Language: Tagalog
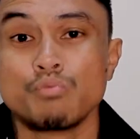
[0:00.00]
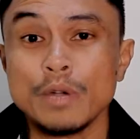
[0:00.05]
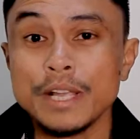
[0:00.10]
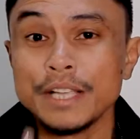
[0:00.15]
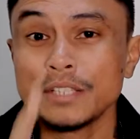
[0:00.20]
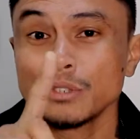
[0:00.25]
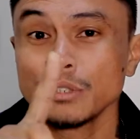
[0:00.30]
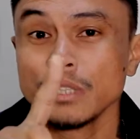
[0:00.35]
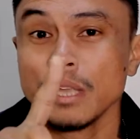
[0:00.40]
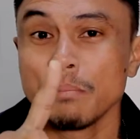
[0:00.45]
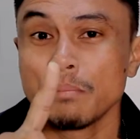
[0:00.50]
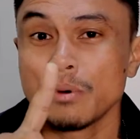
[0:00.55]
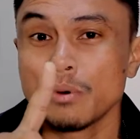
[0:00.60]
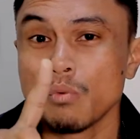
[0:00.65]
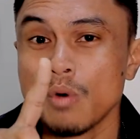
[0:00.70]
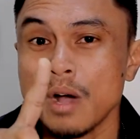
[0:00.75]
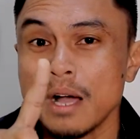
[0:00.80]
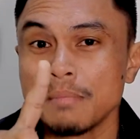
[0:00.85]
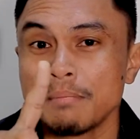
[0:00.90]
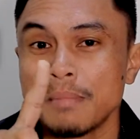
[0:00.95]
Reason number
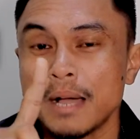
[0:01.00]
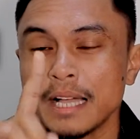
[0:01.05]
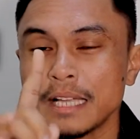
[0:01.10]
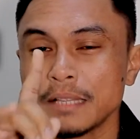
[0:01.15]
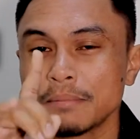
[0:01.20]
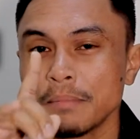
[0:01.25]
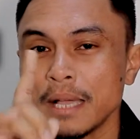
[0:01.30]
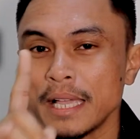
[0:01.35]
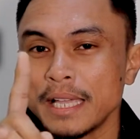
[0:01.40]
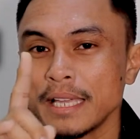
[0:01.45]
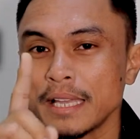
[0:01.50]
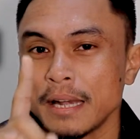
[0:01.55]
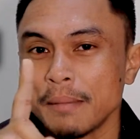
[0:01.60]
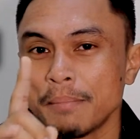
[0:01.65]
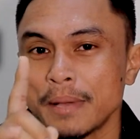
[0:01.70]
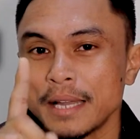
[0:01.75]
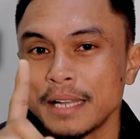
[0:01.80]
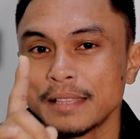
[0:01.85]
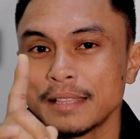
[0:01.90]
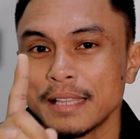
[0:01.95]
1, bakit
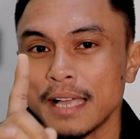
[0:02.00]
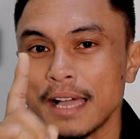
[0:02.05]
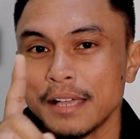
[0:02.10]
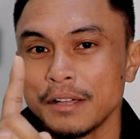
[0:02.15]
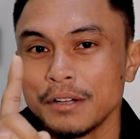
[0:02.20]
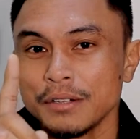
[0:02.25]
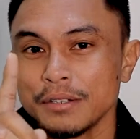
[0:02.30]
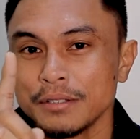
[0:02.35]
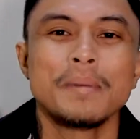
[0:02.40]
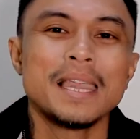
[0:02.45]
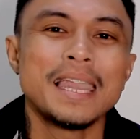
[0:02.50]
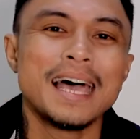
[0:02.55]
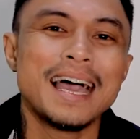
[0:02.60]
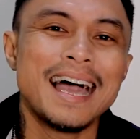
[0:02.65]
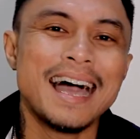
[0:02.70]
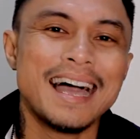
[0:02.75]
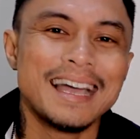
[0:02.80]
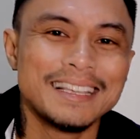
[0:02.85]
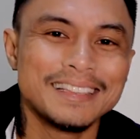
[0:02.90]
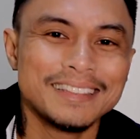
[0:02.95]
mahirap pa rin tayo?
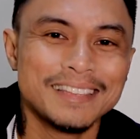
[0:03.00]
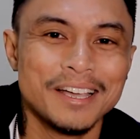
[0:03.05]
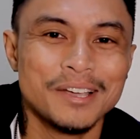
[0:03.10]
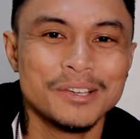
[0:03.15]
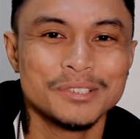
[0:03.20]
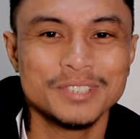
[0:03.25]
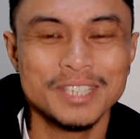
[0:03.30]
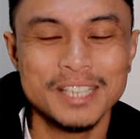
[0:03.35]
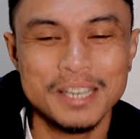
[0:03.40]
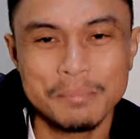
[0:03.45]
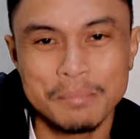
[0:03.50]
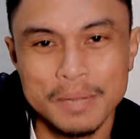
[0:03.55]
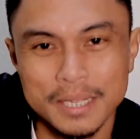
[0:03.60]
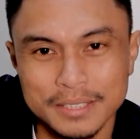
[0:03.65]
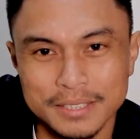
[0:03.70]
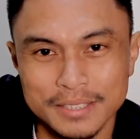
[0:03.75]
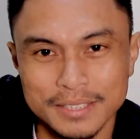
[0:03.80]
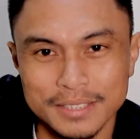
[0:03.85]
Talakain tayo sa labas